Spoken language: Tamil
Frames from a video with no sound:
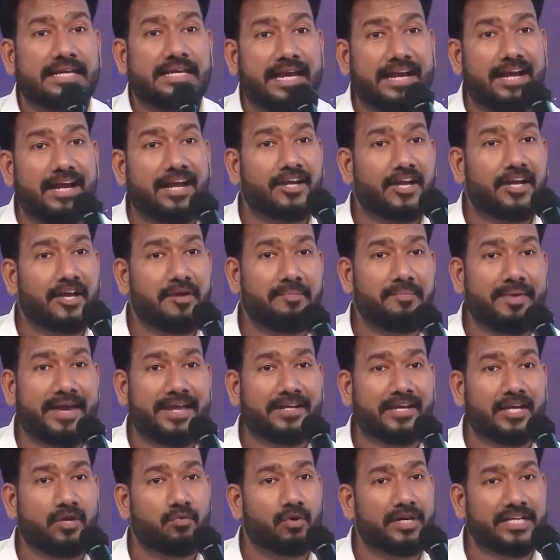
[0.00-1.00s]
கிழக்கையும்
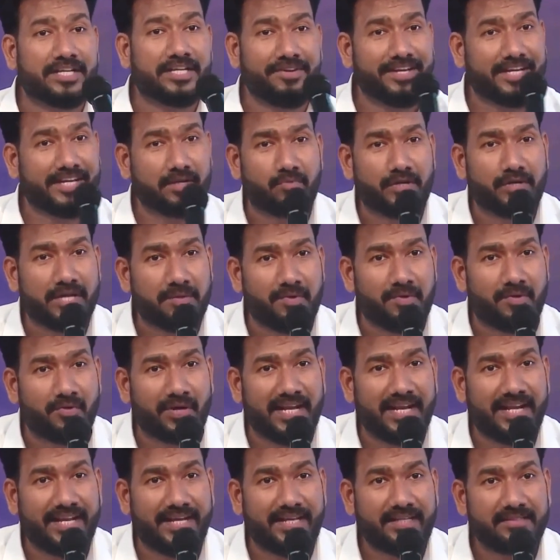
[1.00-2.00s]
மேற்கையும் ஒட்ட வைக்க முடியுமா
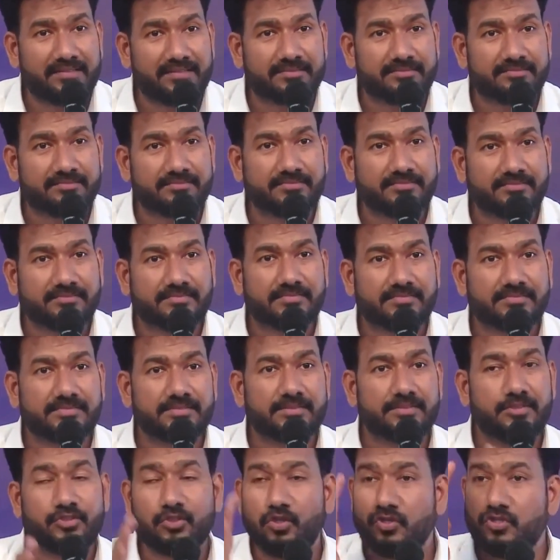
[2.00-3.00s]
உங்களால
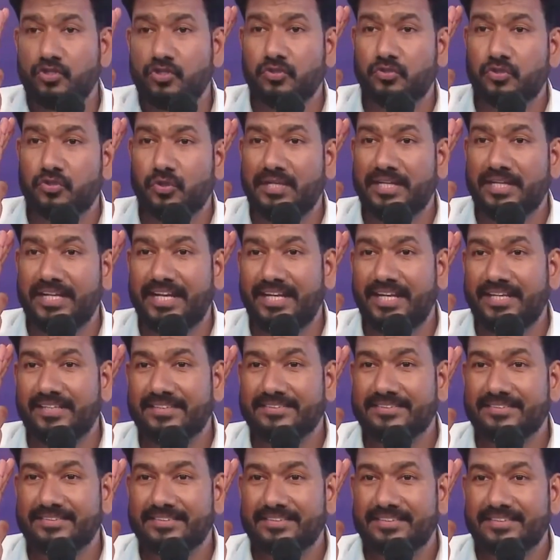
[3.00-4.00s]
யோசித்து சொல்லுங்க
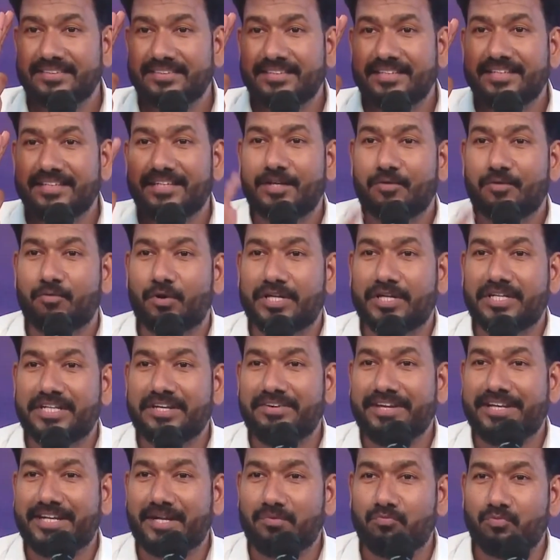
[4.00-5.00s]
ஒட்ட
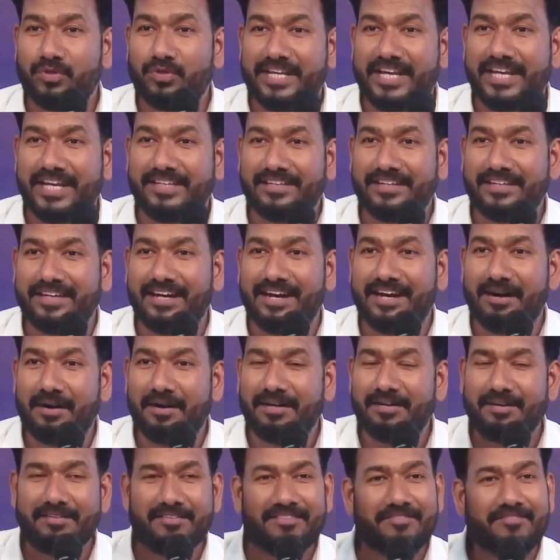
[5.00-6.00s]
வைக்க முடியாதுன்னா
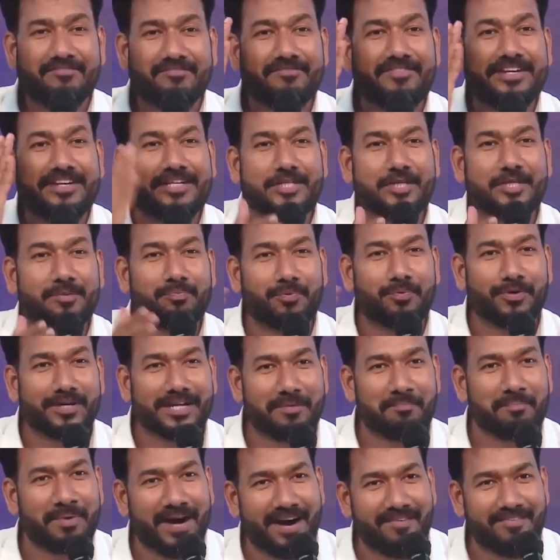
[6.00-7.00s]
விட்டு
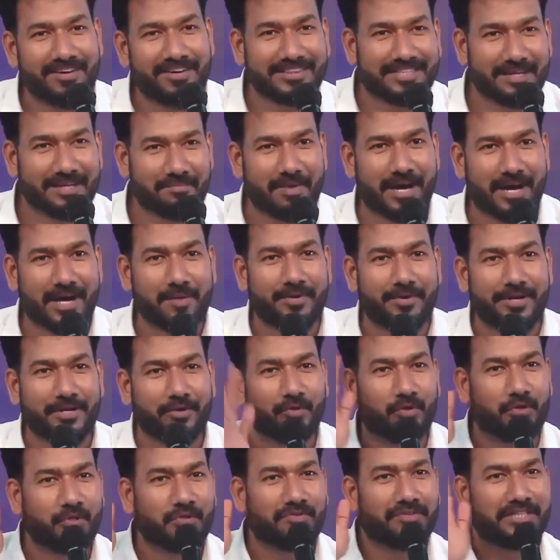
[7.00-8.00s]
போன பாவத்தை
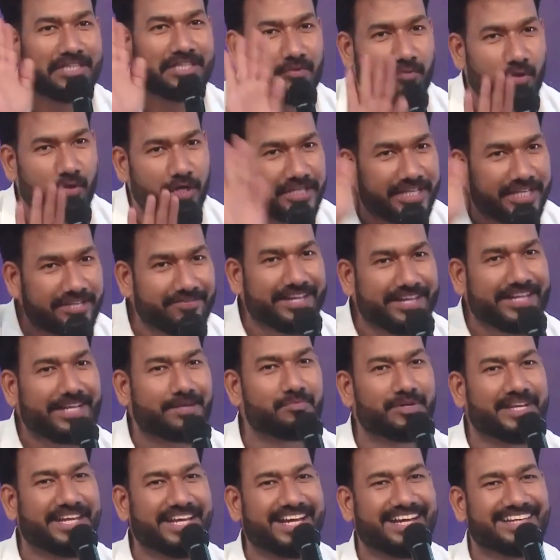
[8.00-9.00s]
மறுபடியும் கொண்டு வந்து ஒட்டி வைக்க
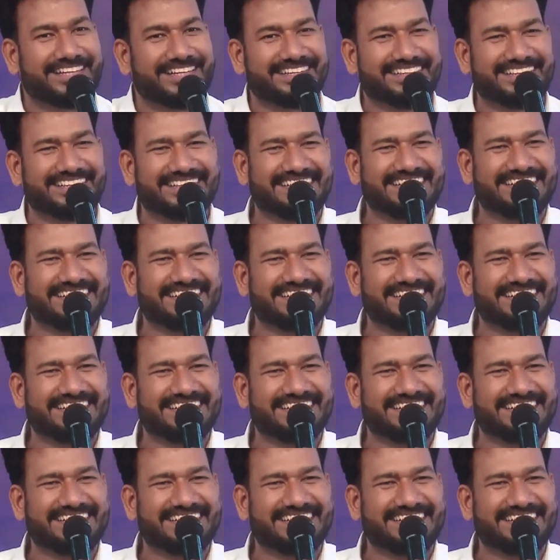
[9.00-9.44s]
முடியாது